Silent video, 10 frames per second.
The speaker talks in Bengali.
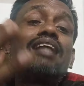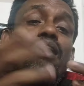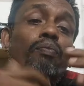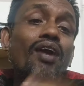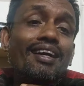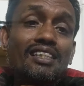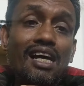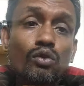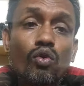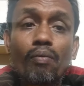তারপরে একটা
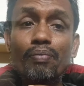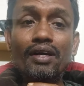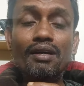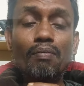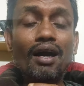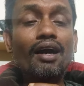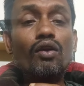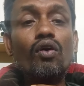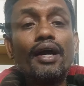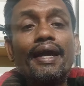ছাতু কমপ্লিটলি
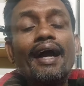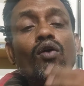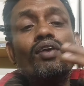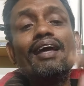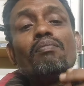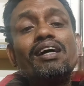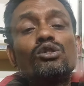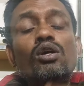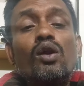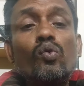মাখানো হয় এখন এই মাছ
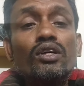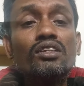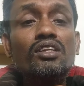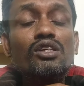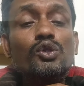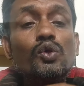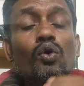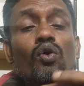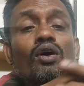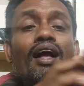ধরার ঐতিহ্য
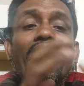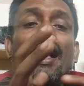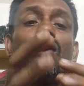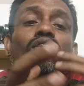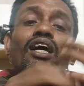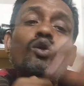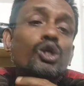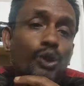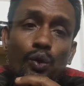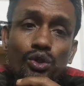এক কথায়
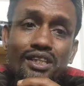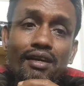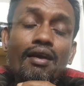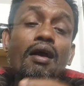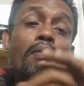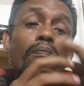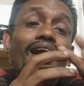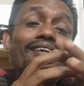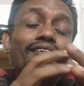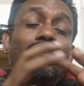নষ্ট করছে
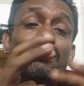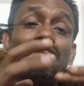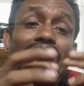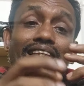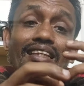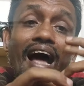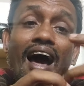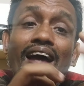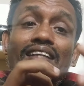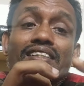প্লাস
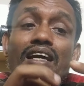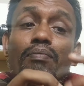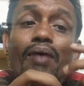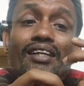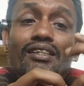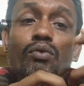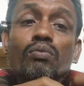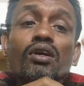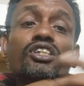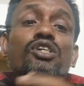তার যে বাজে মন
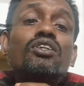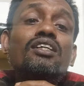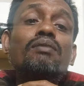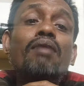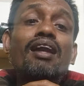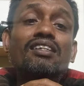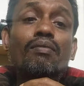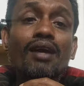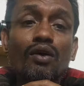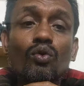মানসিকতার যে
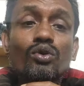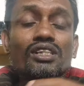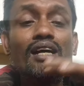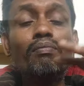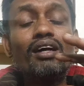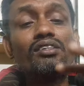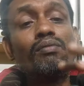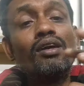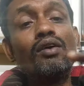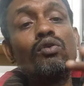সামানাগুলো সেই মাল
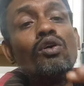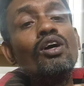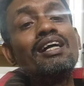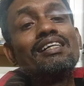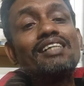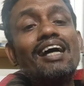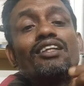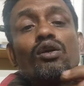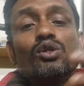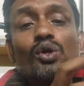সামানাগুলো
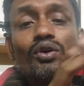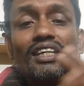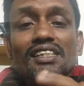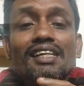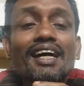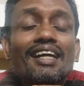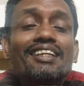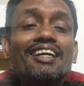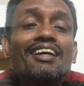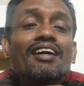সাধারণ শৌখিন
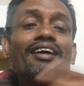শিকারীদের